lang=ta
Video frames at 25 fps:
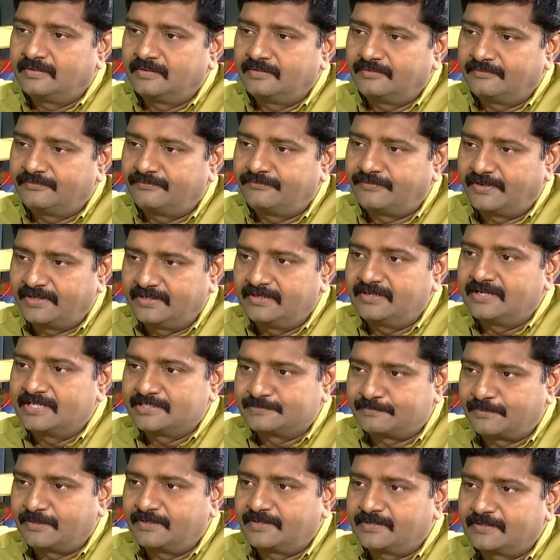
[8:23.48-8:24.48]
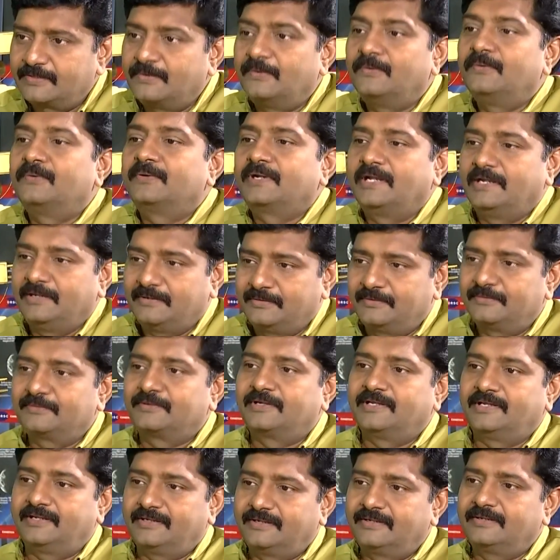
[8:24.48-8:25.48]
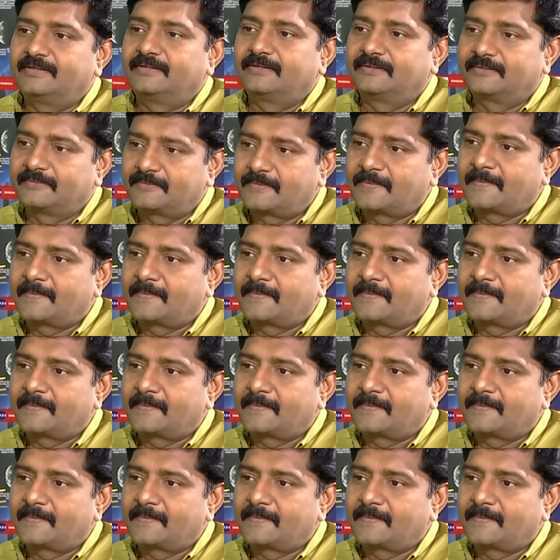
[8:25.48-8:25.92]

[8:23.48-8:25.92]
தரவாக கேரக்டரைஸ் பண்ணியிருக்கோம் இன்ஃபேக்ட் அந்த